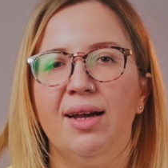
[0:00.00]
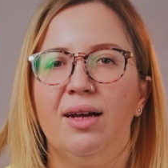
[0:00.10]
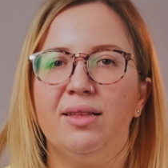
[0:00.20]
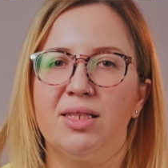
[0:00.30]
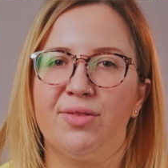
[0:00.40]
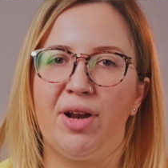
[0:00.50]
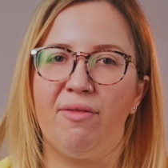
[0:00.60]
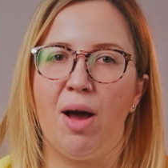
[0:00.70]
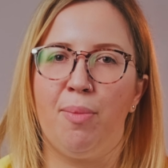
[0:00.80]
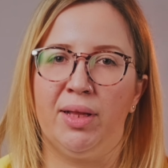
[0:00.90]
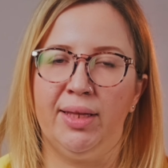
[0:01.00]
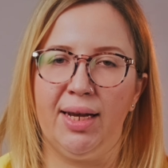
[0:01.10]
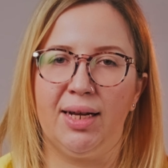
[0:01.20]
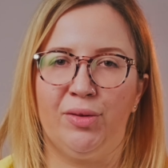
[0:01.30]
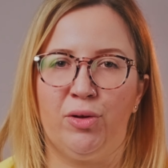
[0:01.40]
Это цифровая
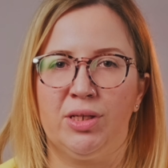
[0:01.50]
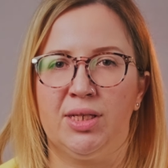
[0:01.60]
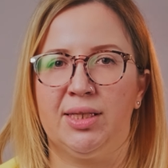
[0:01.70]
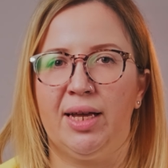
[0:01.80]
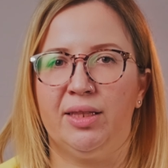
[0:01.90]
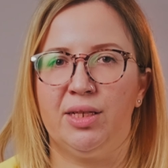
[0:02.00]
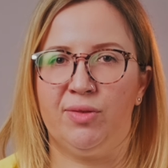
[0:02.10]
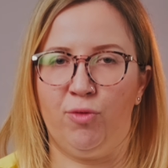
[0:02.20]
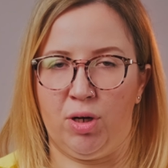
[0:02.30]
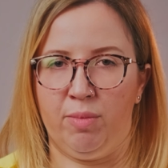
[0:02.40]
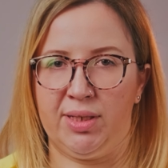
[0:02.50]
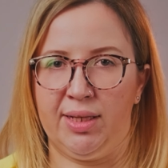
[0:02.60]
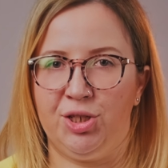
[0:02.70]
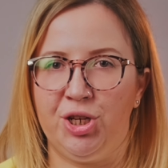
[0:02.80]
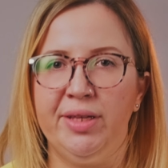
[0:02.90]
панель, которая состоит из двух
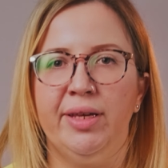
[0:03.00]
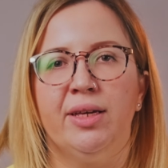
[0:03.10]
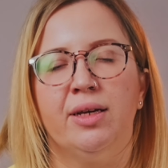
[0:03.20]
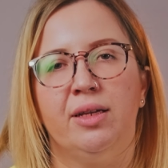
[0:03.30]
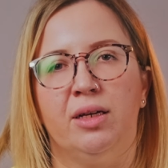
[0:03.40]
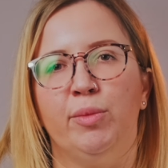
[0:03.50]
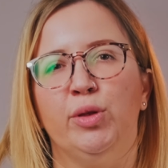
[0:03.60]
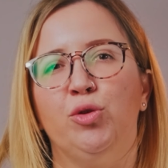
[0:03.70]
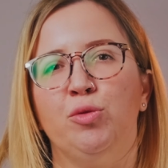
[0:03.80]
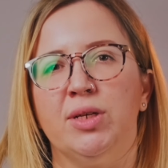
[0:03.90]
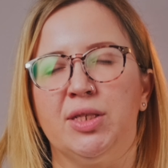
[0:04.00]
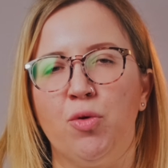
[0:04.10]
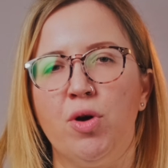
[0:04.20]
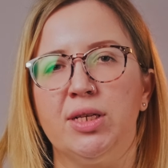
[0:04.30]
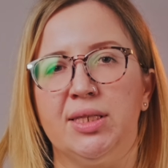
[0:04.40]
обозначений – рекомендуемой
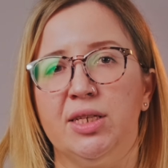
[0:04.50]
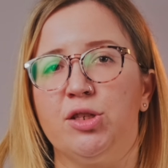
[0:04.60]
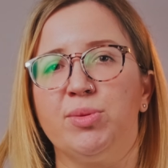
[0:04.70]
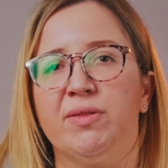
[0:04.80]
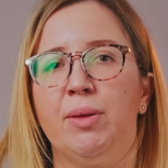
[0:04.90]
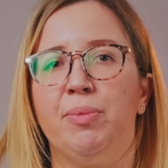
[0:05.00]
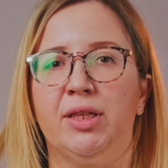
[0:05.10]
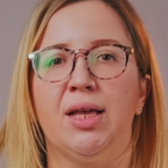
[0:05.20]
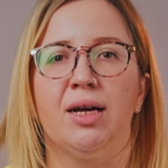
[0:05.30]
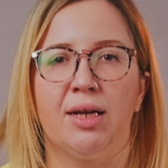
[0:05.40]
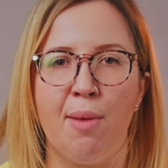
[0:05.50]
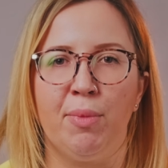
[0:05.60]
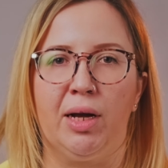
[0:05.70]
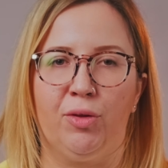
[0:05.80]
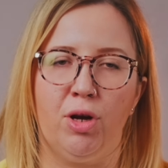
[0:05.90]
скорости и, собственно,
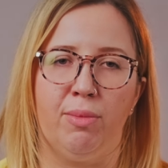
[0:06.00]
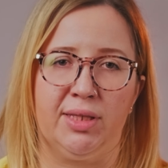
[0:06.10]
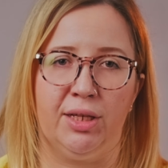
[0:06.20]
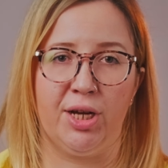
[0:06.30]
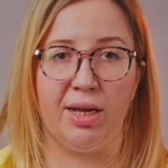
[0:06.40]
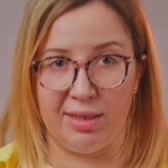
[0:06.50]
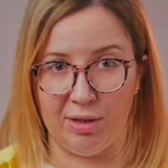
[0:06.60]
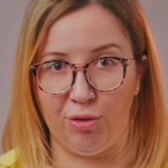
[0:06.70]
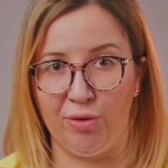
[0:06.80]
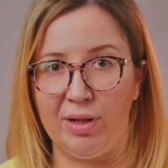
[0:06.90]
пиктограммы, которая обозначает зеленую